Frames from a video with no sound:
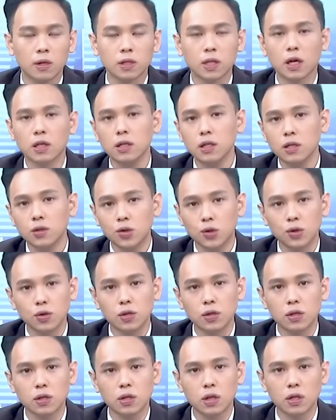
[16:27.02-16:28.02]
产业趋
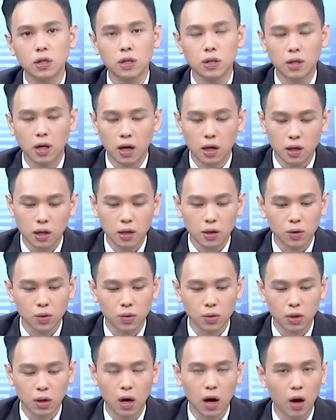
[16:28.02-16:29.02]
势跟一档个
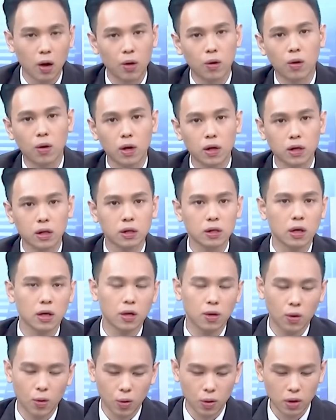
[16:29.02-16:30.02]
股的好坏跟它
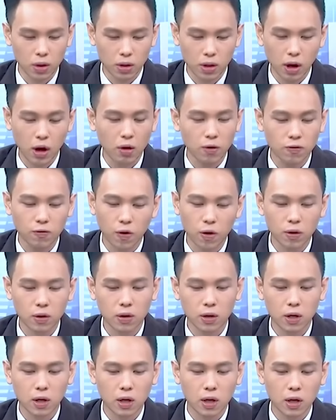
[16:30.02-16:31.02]
的获利高峰，
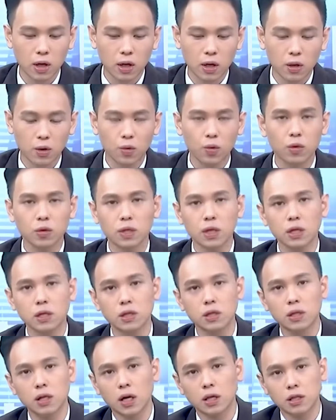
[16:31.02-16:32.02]
如果在
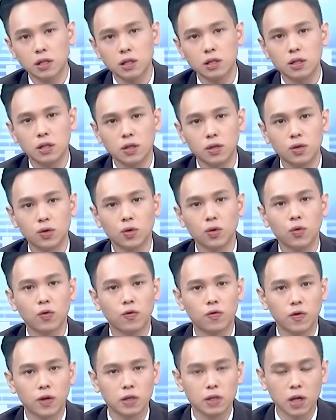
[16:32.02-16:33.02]
市场信心
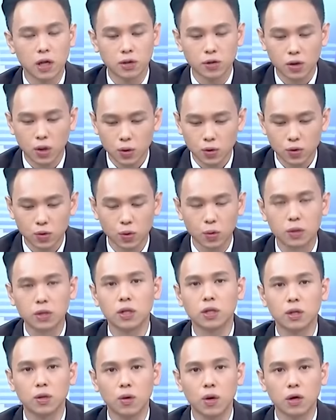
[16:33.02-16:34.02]
度非常充足的
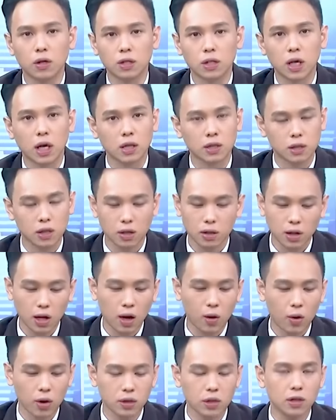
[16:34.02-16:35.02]
情况下，整个
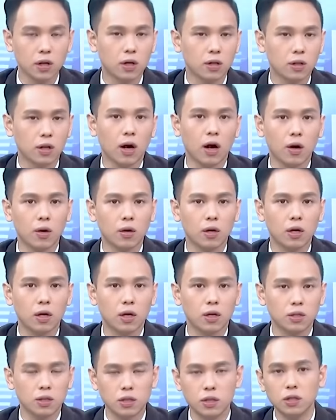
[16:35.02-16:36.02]
大环境很好，
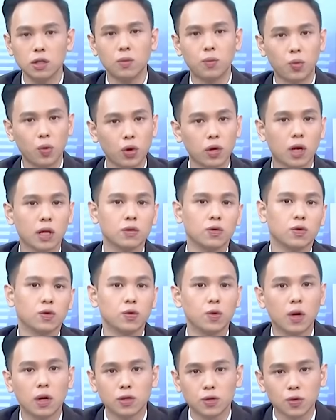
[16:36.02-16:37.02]
其实你不会感觉
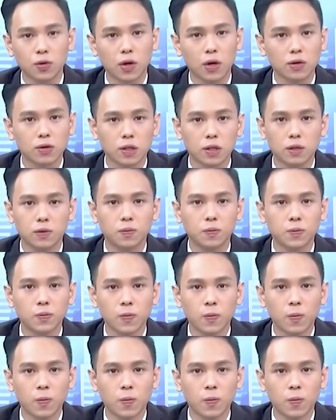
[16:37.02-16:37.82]
出它的重要性。